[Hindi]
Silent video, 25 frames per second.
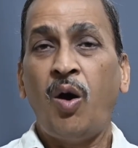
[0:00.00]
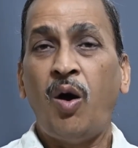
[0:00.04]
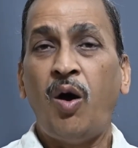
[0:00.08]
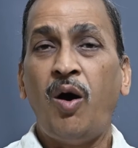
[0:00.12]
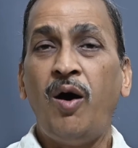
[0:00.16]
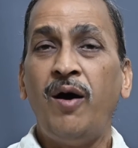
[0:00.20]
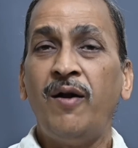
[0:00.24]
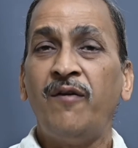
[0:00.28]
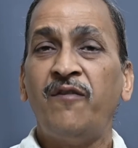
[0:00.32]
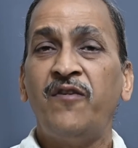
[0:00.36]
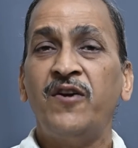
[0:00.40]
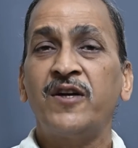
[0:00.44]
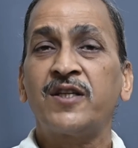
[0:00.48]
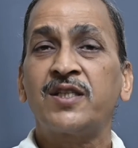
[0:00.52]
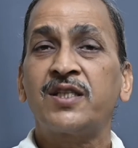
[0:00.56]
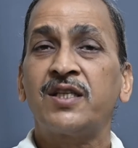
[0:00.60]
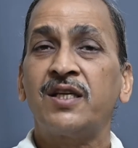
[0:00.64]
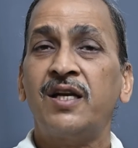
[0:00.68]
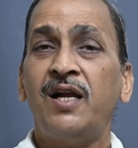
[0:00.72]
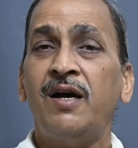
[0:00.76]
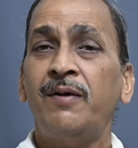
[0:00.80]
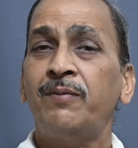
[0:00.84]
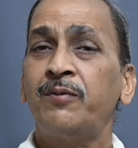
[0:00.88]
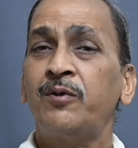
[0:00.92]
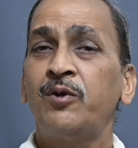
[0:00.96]
और फिर
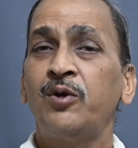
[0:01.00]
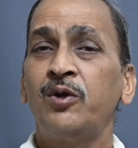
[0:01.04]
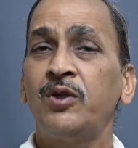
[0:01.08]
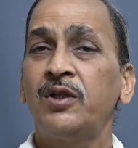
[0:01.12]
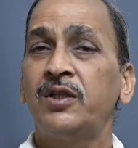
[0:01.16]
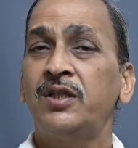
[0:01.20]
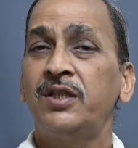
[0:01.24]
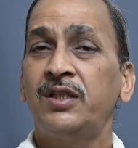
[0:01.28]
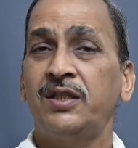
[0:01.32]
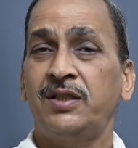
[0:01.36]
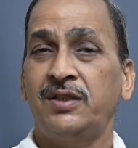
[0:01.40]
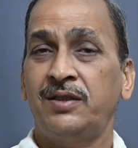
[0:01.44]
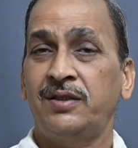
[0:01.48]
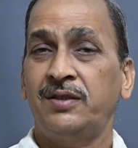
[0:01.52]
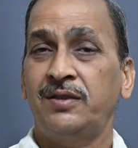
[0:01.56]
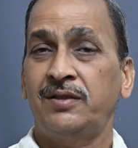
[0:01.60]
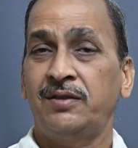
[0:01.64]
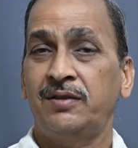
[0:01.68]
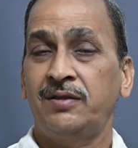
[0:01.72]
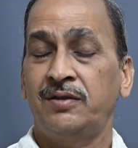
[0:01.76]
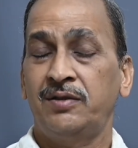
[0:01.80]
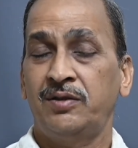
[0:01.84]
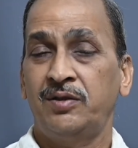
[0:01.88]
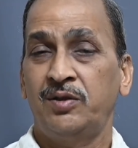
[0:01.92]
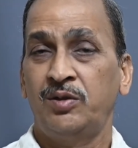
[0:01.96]
शराब खोलते हैं
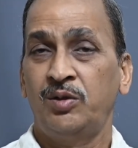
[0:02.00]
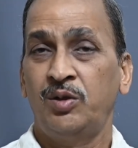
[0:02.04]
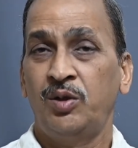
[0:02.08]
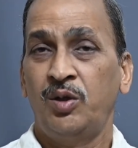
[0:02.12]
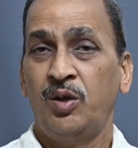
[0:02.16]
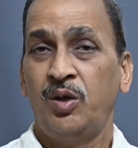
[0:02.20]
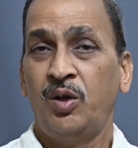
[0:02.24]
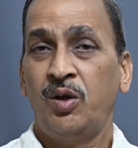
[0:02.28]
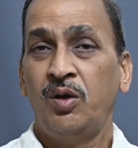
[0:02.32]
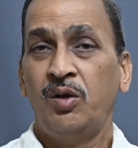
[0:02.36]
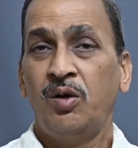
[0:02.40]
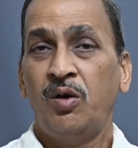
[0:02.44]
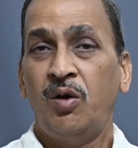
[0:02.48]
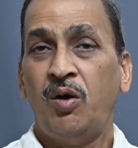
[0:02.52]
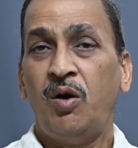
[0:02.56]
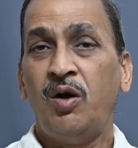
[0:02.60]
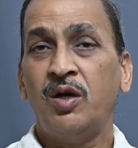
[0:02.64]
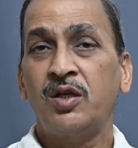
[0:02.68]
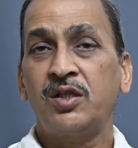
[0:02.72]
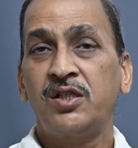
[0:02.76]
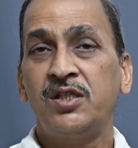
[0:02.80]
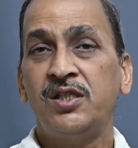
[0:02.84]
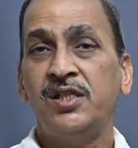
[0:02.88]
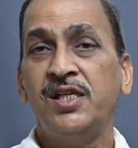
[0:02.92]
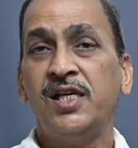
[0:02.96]

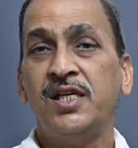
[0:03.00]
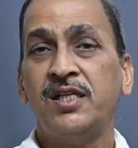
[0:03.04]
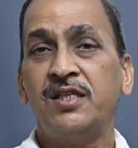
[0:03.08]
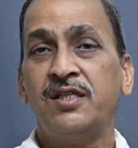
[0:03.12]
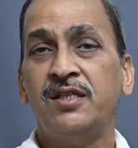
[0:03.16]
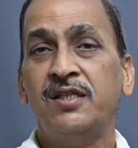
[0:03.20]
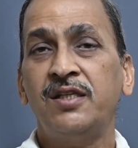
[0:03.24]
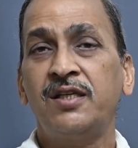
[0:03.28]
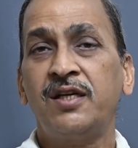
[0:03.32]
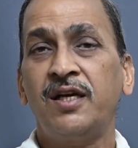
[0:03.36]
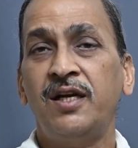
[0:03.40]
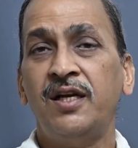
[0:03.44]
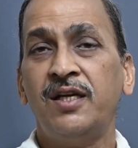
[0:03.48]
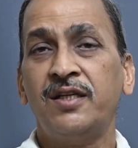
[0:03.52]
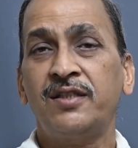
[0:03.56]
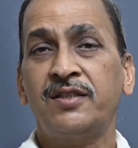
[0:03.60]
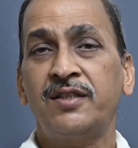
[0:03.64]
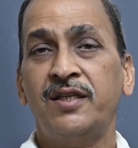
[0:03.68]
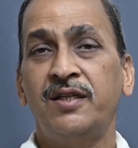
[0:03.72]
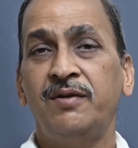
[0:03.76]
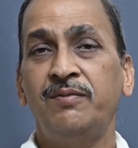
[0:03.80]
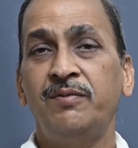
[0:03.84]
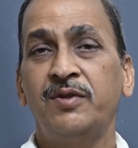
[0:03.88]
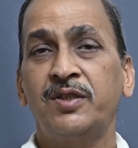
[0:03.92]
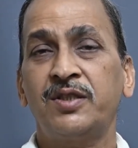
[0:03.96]
और जीएसटी
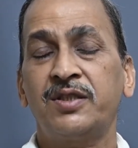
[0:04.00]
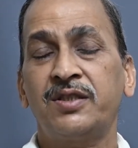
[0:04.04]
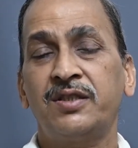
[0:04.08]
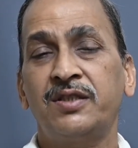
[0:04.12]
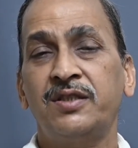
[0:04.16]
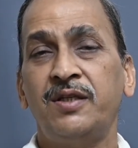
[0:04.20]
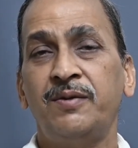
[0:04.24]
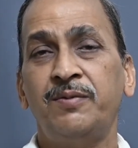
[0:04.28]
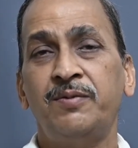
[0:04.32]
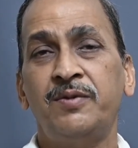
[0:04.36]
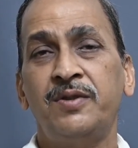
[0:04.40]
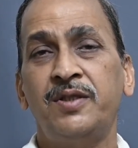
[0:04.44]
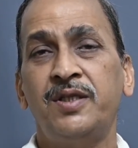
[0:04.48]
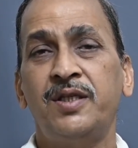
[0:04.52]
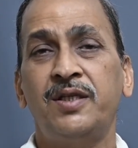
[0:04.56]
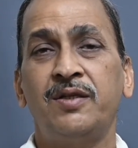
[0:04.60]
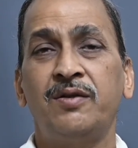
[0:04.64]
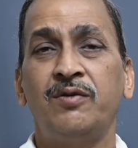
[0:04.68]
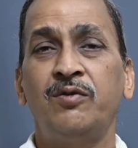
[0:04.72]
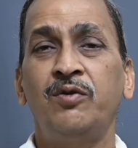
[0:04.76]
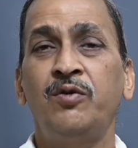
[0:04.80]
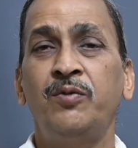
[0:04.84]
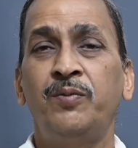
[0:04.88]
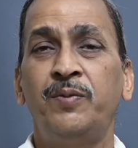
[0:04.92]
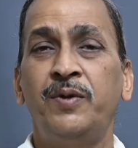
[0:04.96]
कलेक्शन में सबसे
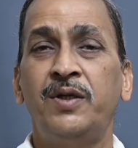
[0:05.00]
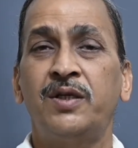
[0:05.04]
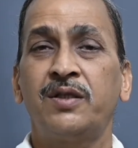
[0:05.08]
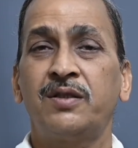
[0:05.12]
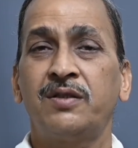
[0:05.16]
ऊपर